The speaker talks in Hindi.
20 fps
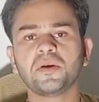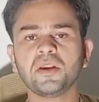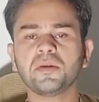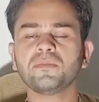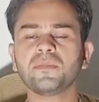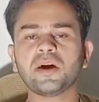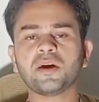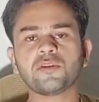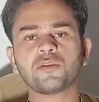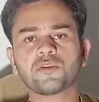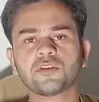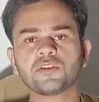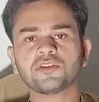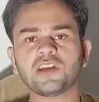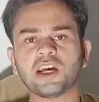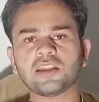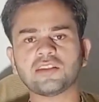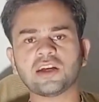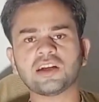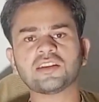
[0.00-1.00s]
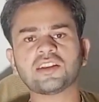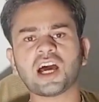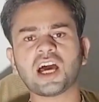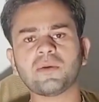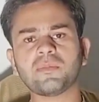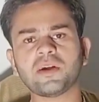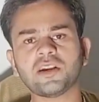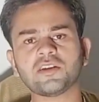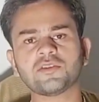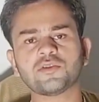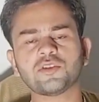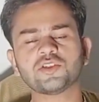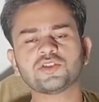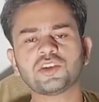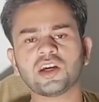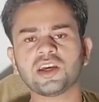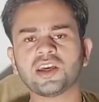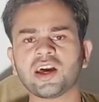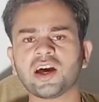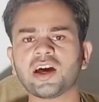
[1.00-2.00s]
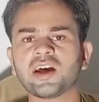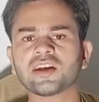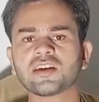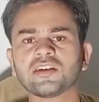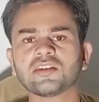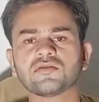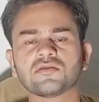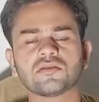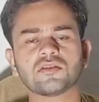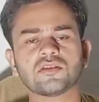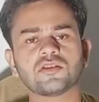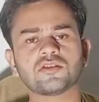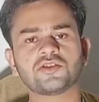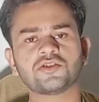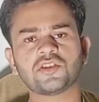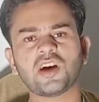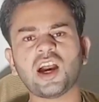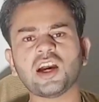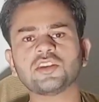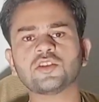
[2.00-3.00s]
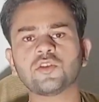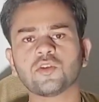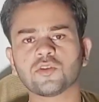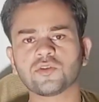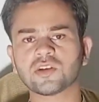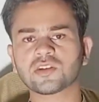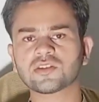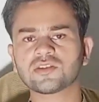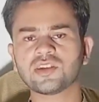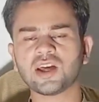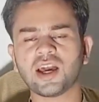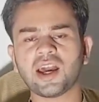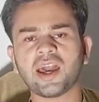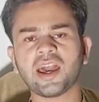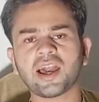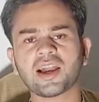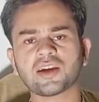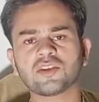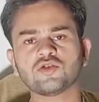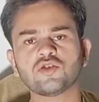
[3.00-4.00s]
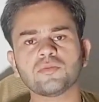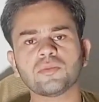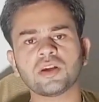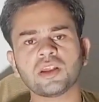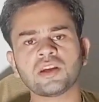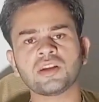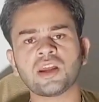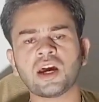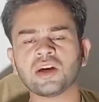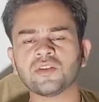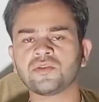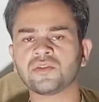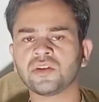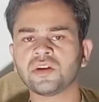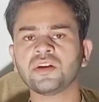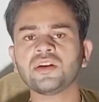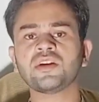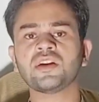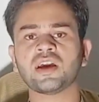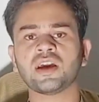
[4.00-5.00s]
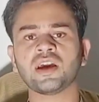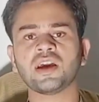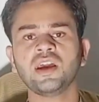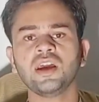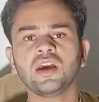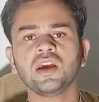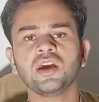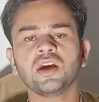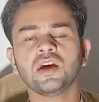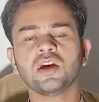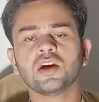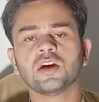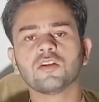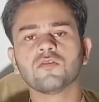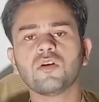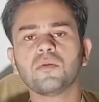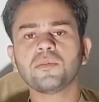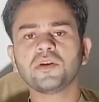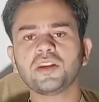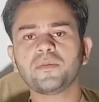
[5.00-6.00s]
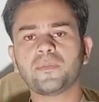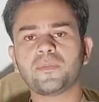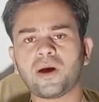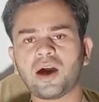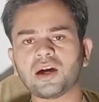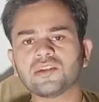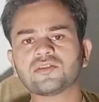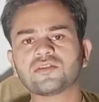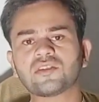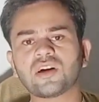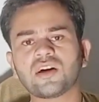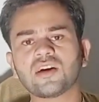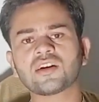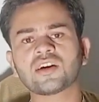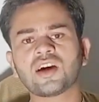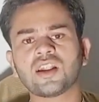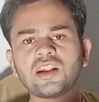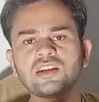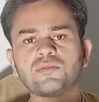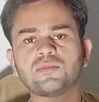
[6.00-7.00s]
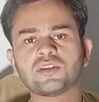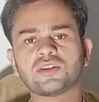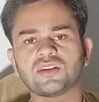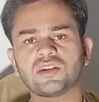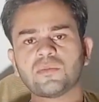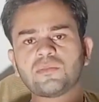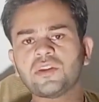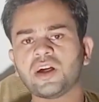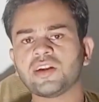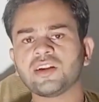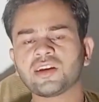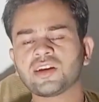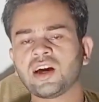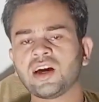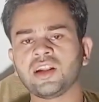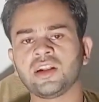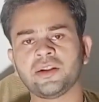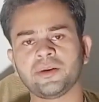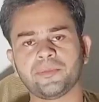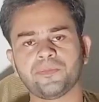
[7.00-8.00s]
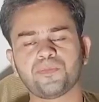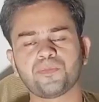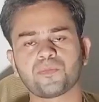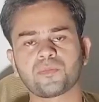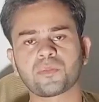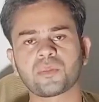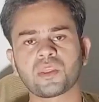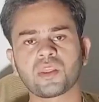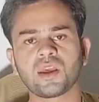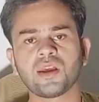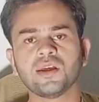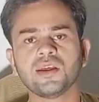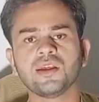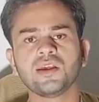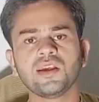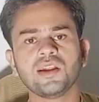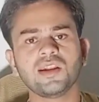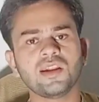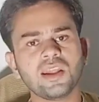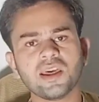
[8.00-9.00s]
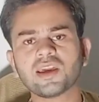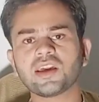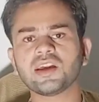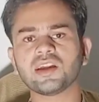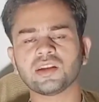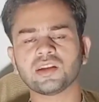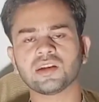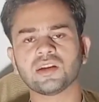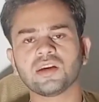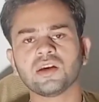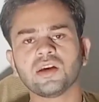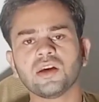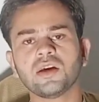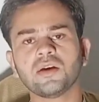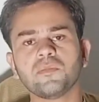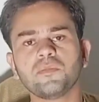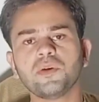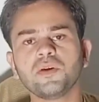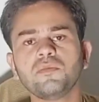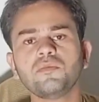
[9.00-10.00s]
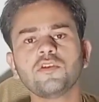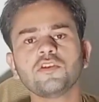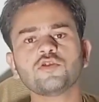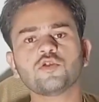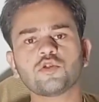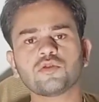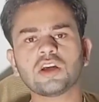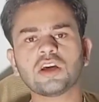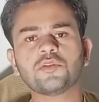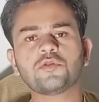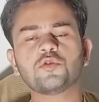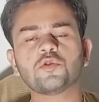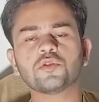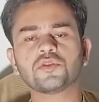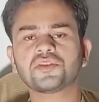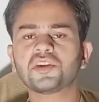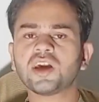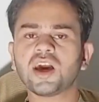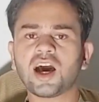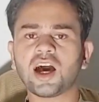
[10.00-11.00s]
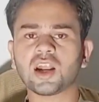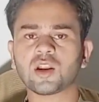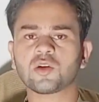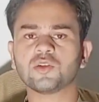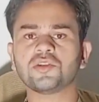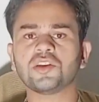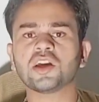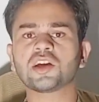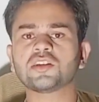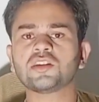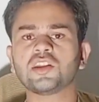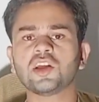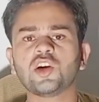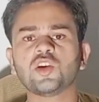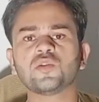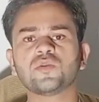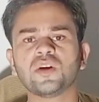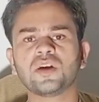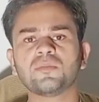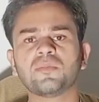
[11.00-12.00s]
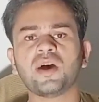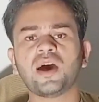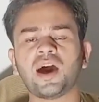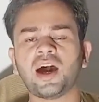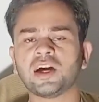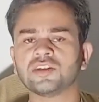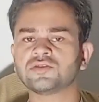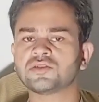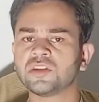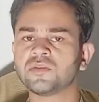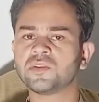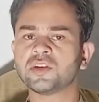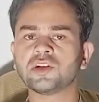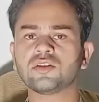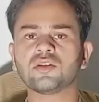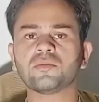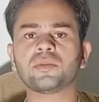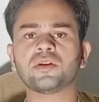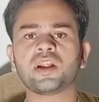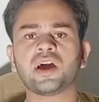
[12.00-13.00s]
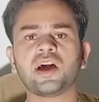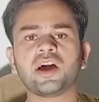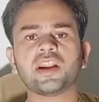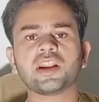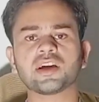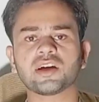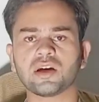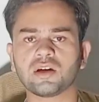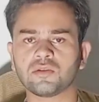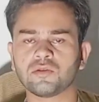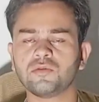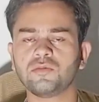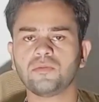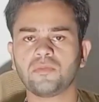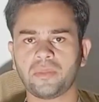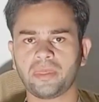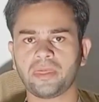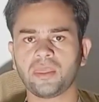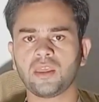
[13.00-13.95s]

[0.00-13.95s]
फिर मैं रुक जाता था मैंने सोचा यार कि शायद हो सकता है कि जो मेरे नाजरीन हैं वह मेरी बात का गलत मतलब ना निकाले लेकिन फिर मौजूदा सूरत हाल को देखते हुए मैं आज की वीडियो बना रहा हूँ